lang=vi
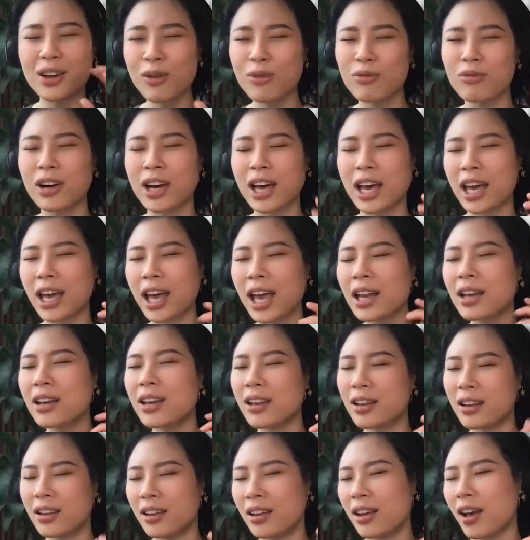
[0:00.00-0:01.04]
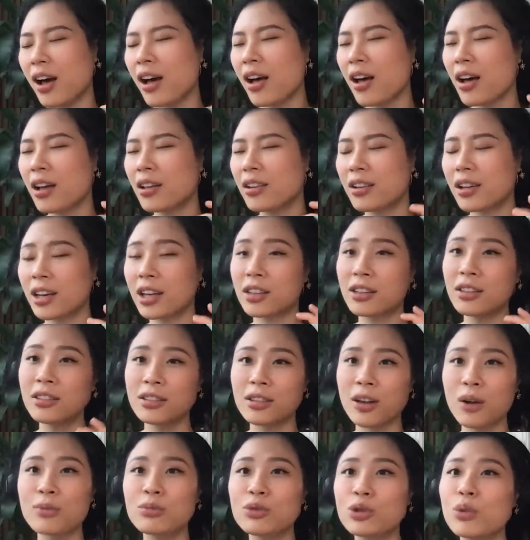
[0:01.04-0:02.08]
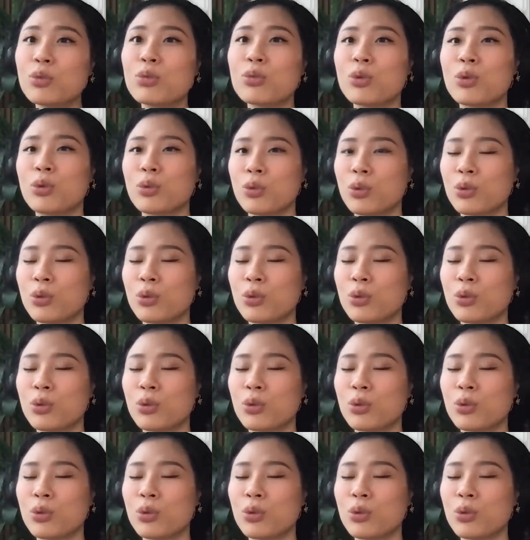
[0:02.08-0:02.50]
rộng và cái cách định nghĩa những cái từ thông dụng